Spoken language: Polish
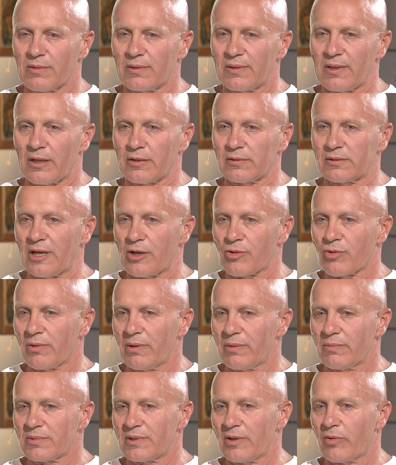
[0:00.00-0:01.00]
za,
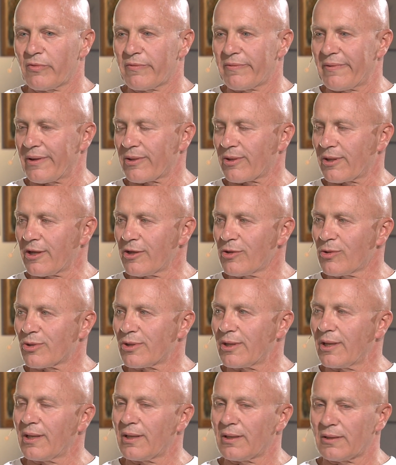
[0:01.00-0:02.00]
zacząłem zauważać,
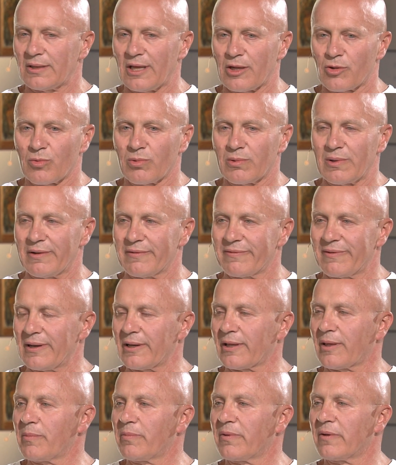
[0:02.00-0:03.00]
że ta sztuka
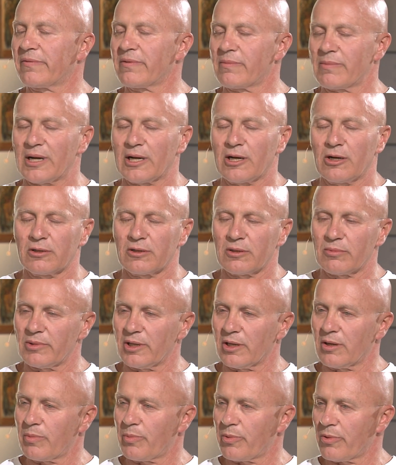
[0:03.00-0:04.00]
walki wymaga
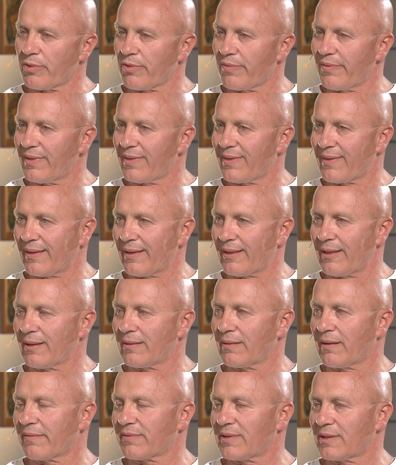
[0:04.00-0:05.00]
ogromnego
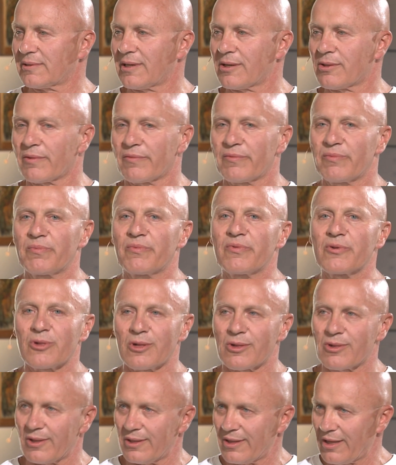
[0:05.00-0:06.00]
poświęcenia, a w zasadzie
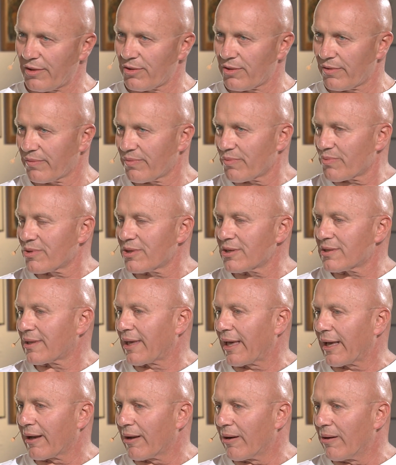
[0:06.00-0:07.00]
wyrzeczenia się
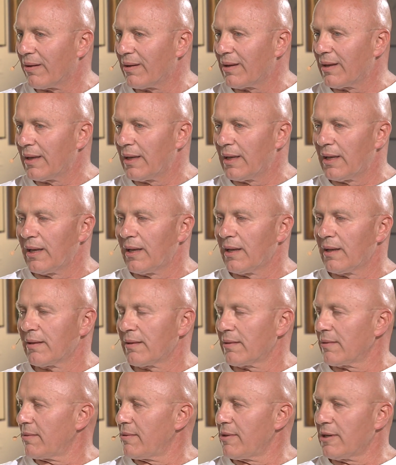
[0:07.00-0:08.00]
wszystkiego.
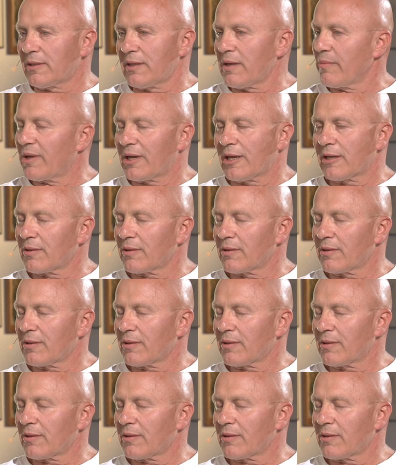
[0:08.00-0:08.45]
Nikt nie ma